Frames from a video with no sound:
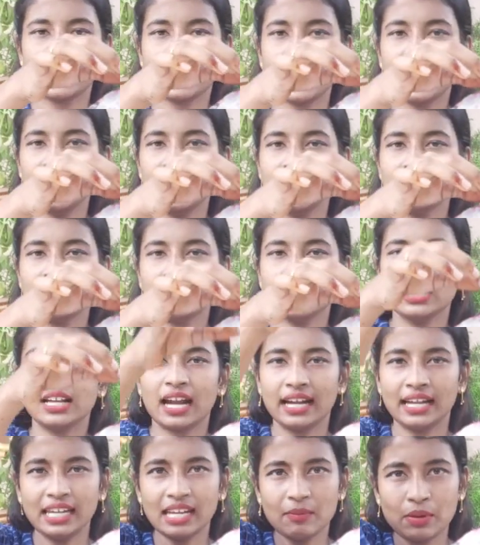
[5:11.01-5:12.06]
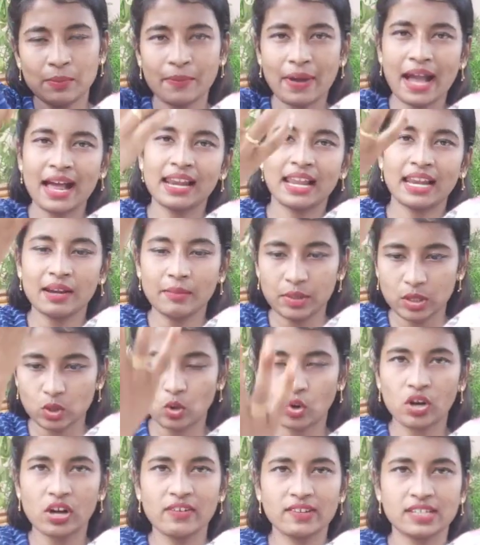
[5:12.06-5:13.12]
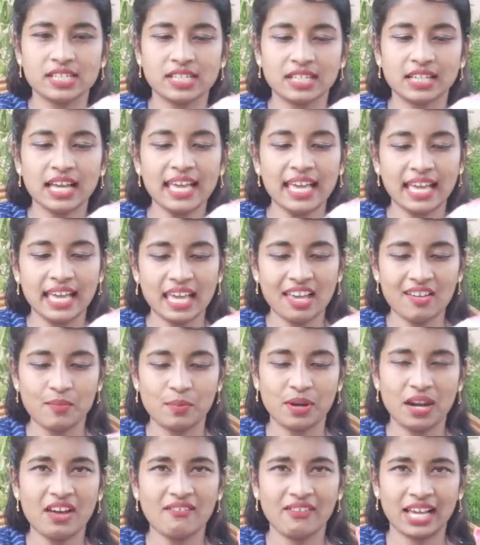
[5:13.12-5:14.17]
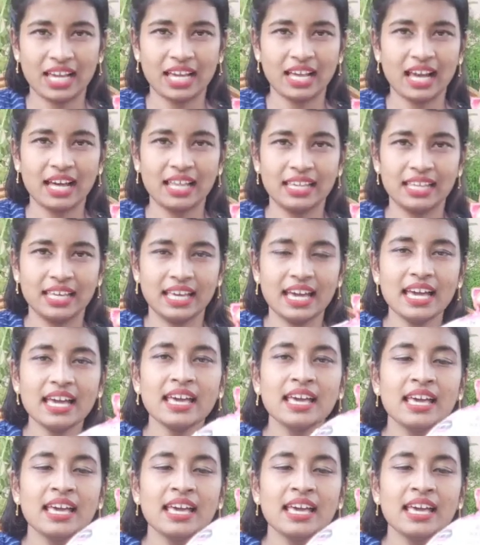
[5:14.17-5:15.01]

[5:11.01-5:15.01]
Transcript: கயிறு வந்து கட்டி இப்படி மேலால் இப்படி தொங்க வச்சுடுங்க எங்கேயும் இப்படிலாம் வைக்காதீங்க